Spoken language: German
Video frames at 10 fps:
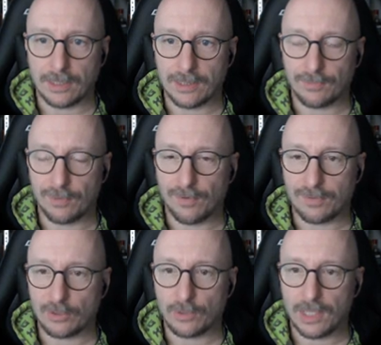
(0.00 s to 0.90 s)
Also auf jeden Fall
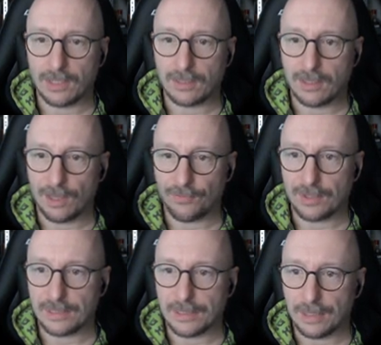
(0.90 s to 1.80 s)
was zu trinken, Kaffee,
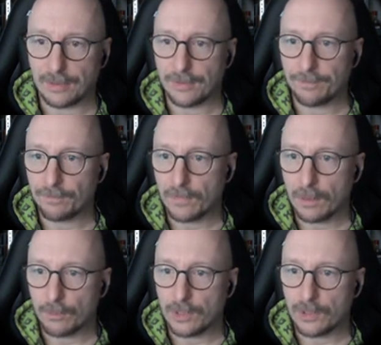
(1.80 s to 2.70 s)
eine Knarre,
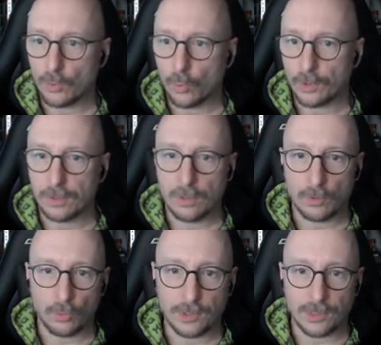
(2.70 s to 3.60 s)
Munition,
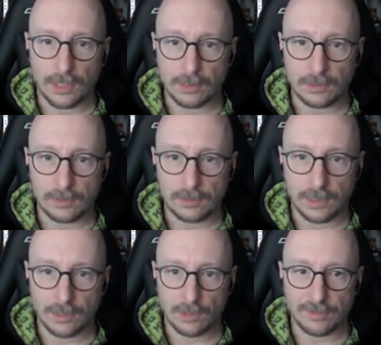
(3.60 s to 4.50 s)
Rucksack,
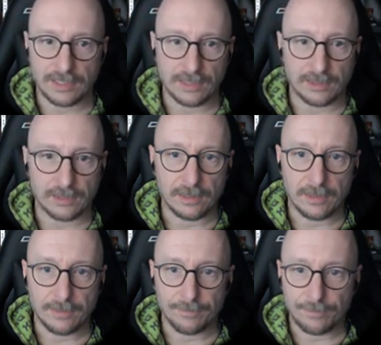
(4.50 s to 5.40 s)
keine Ahnung, was das ist.
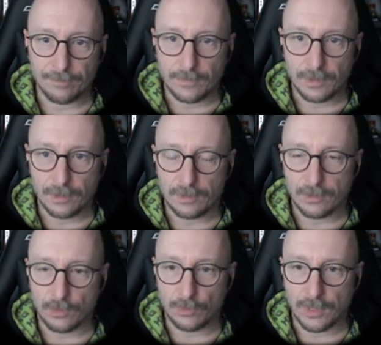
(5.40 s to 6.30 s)

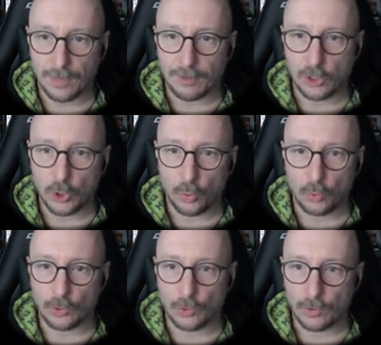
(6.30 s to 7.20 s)
So, hier haben wir eine
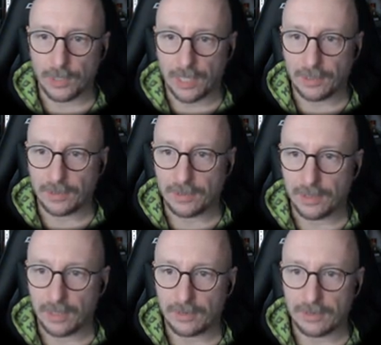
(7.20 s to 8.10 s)
Schrot und noch eine andere
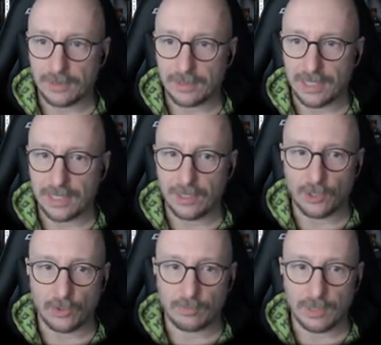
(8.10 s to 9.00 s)
Knarre. Das sieht sehr ähnlich
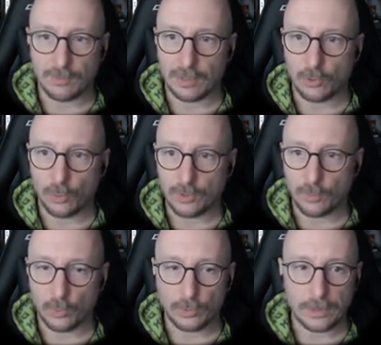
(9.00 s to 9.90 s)
aus mit Jägermeier
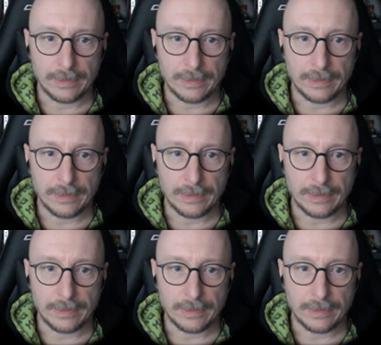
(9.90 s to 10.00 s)
Toastbrot.